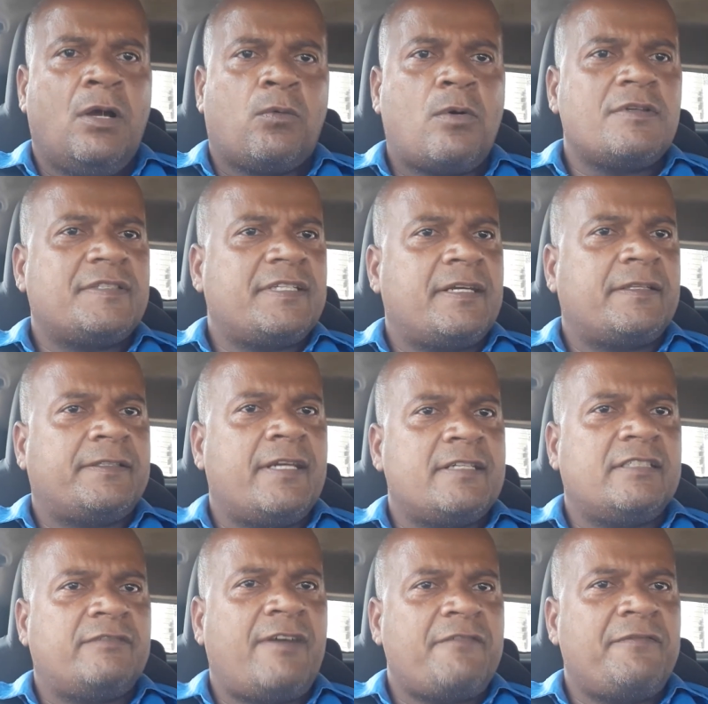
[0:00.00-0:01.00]
com
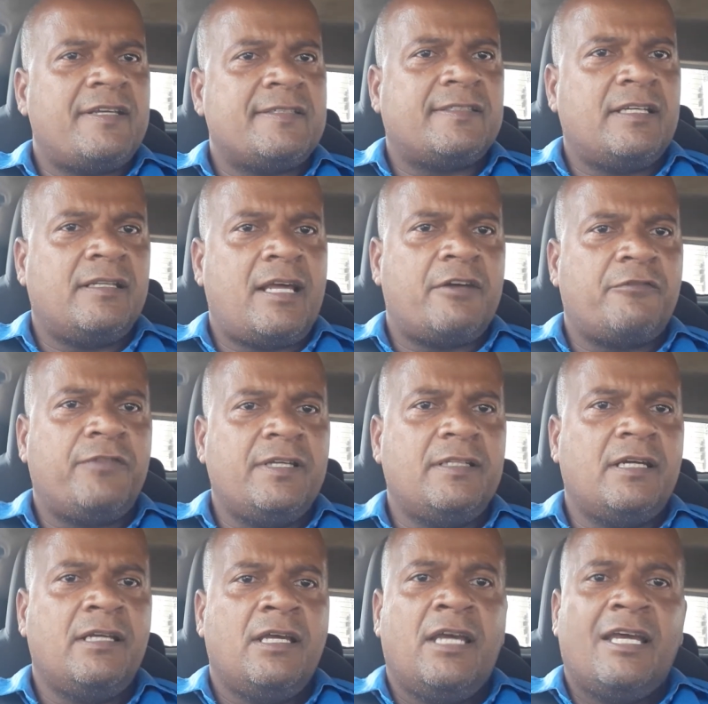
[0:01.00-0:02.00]
certeza ele vai vencer na
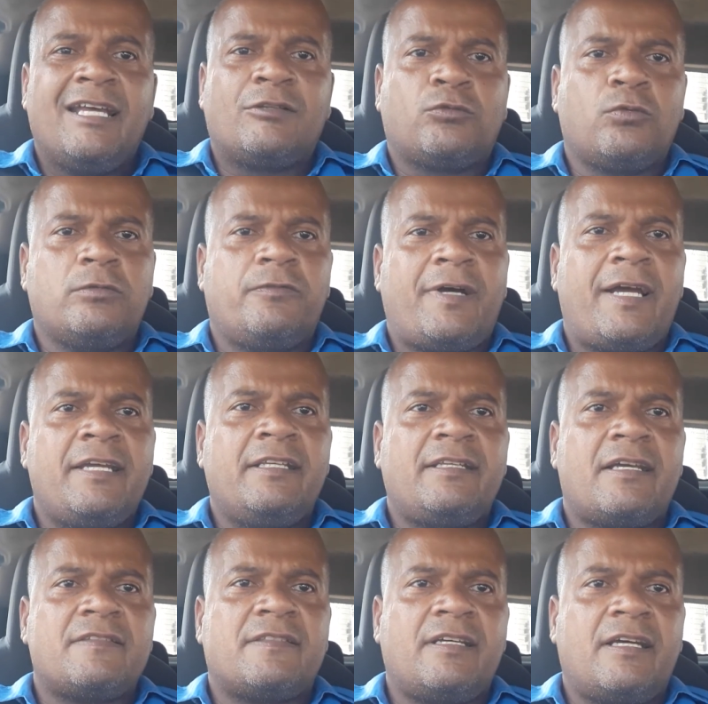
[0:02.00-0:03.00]
vida e tudo vai
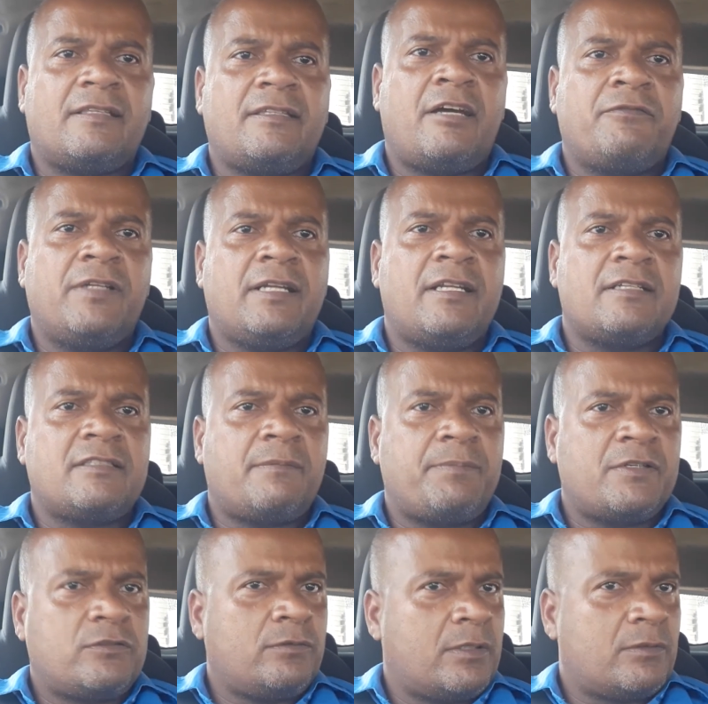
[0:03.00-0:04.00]
dar certo na vida dessa
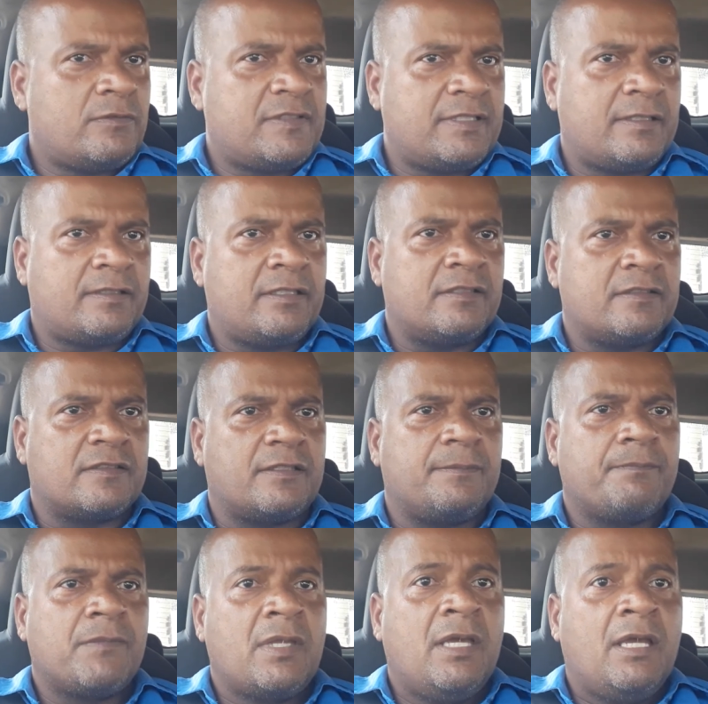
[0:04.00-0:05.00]
pessoa, com certeza.
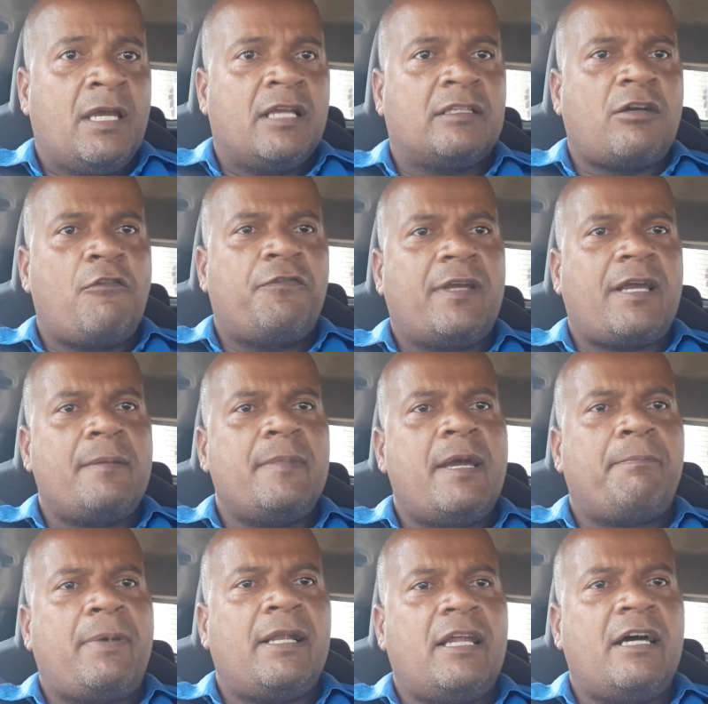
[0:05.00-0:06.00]
Então fica a
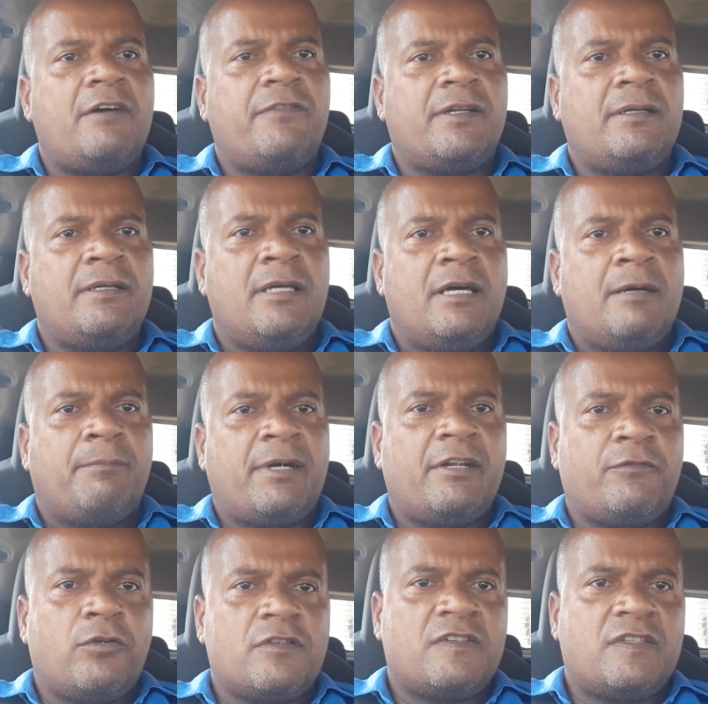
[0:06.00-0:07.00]
minha palavra para
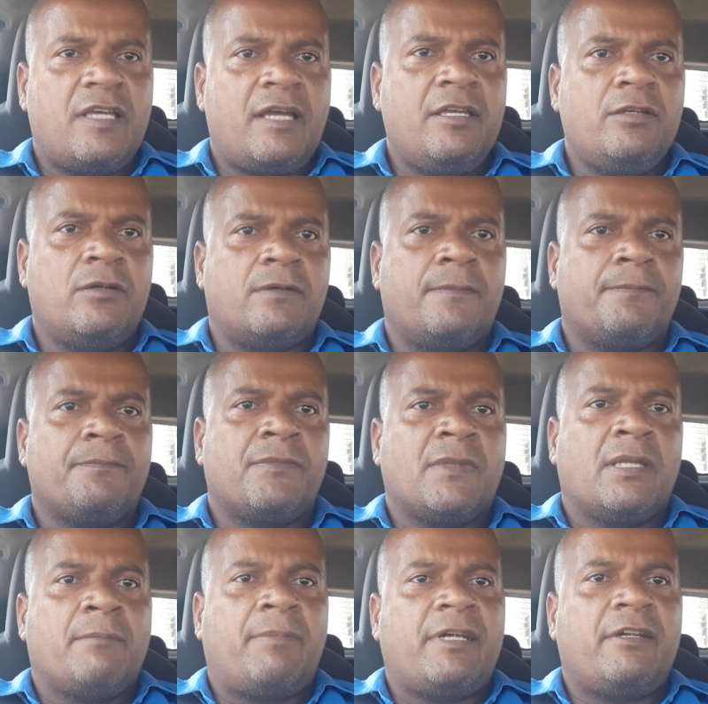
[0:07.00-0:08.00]
você aí, ó,
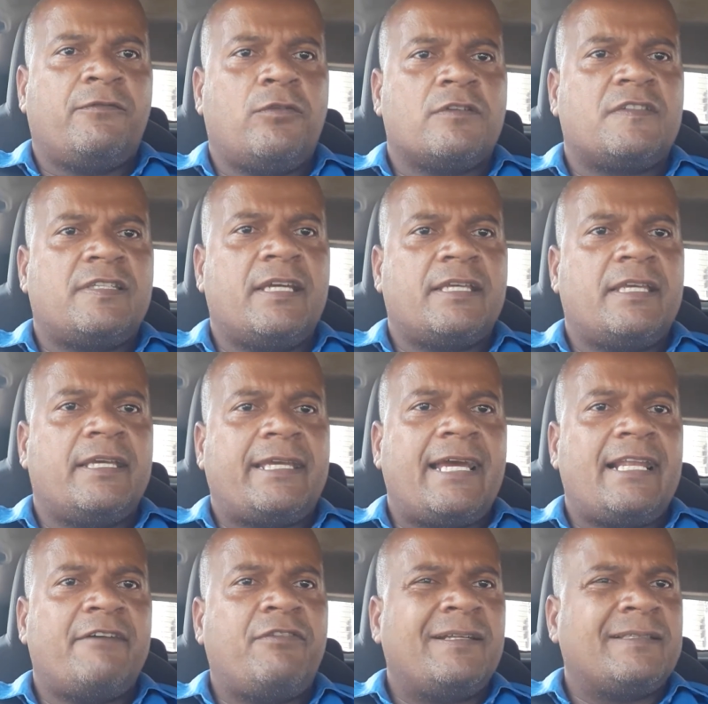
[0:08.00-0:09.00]
para você que quer
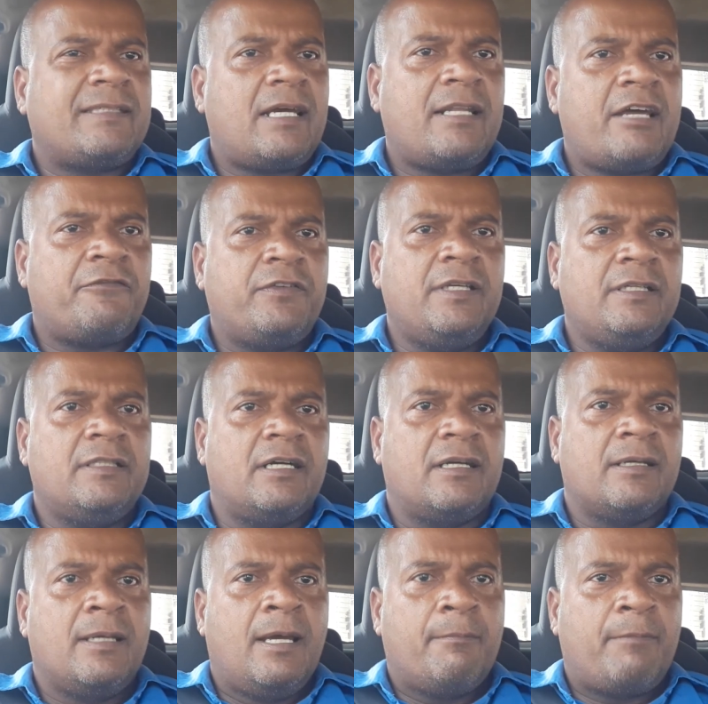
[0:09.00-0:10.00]
levantar na vida,
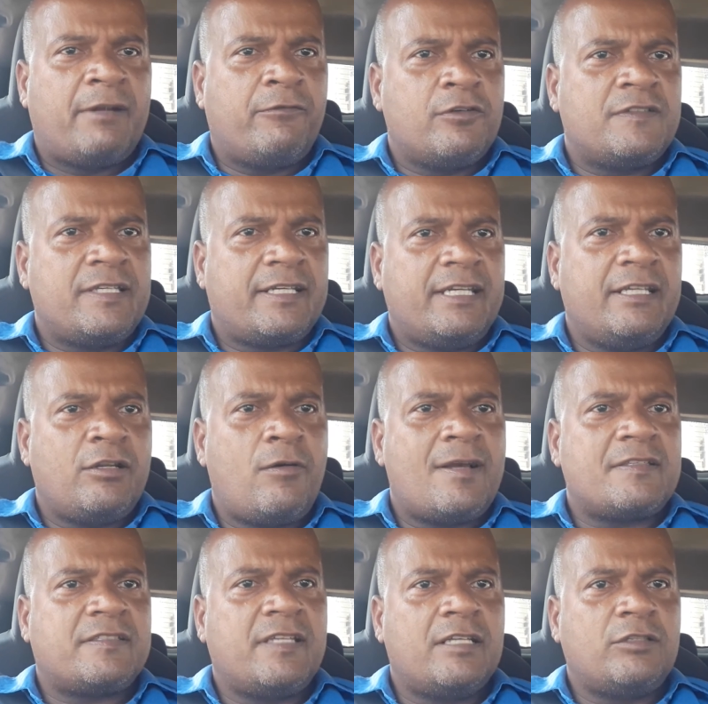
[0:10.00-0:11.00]
para você que não
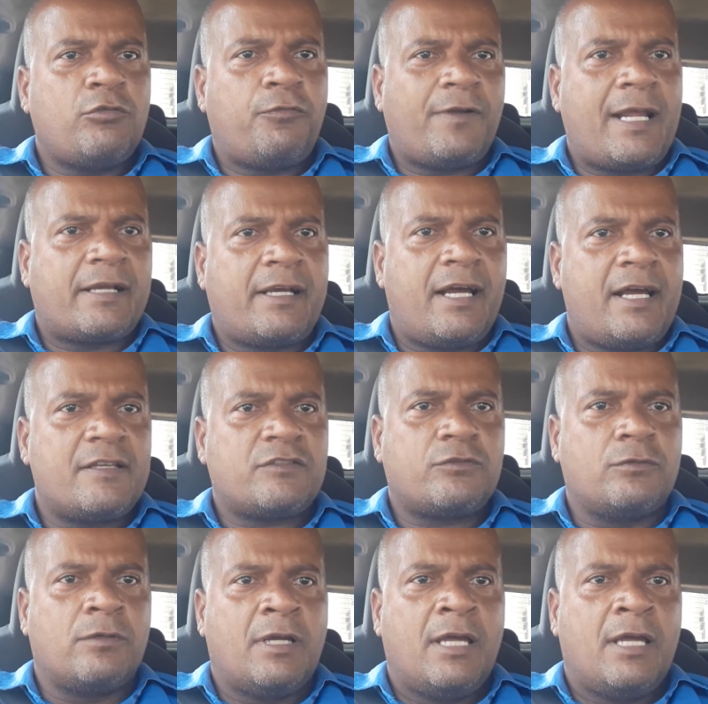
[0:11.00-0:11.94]
aceita o fracasso,